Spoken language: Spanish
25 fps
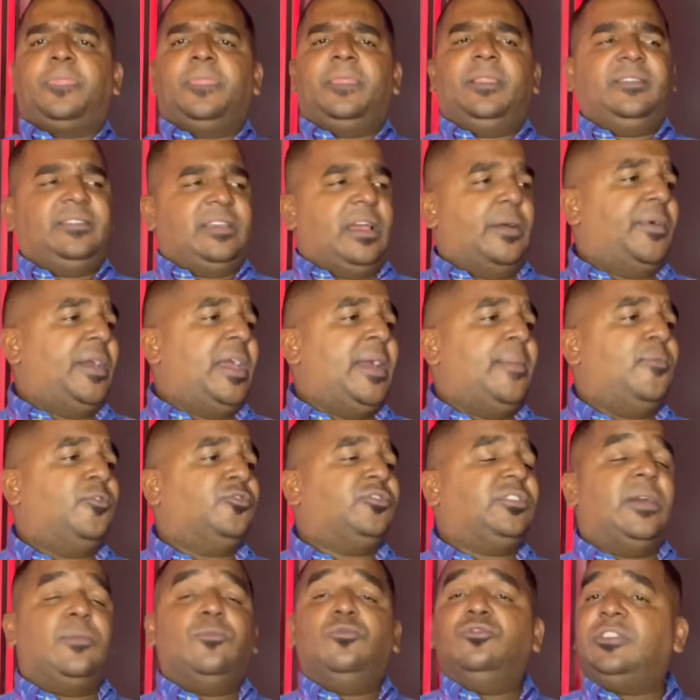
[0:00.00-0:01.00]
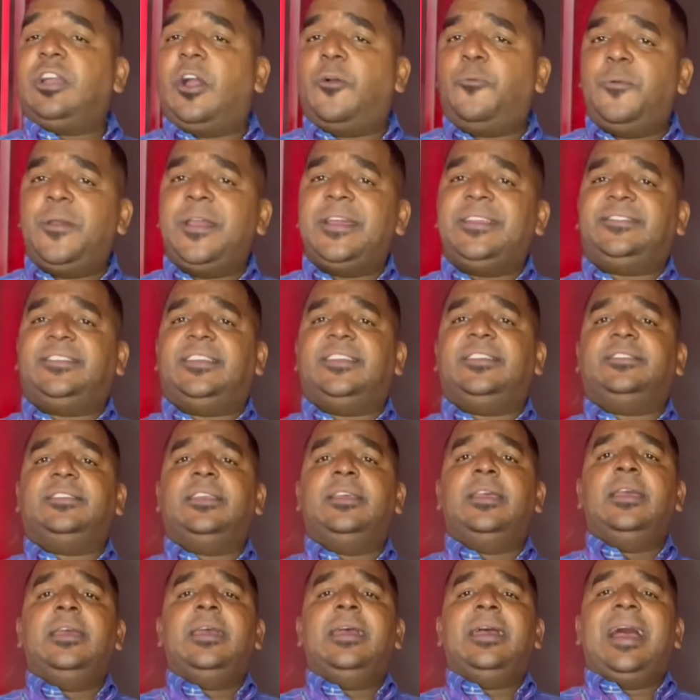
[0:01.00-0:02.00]
Sabemos que muchas veces
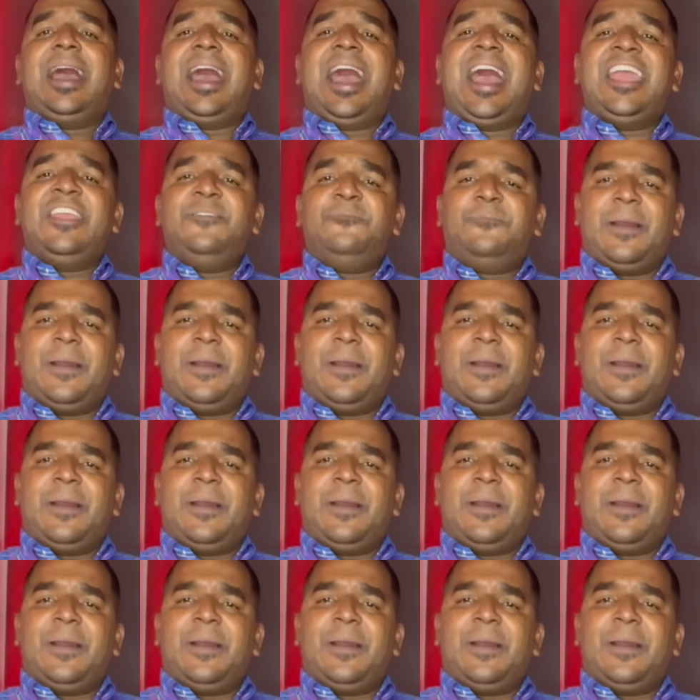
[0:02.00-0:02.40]
hay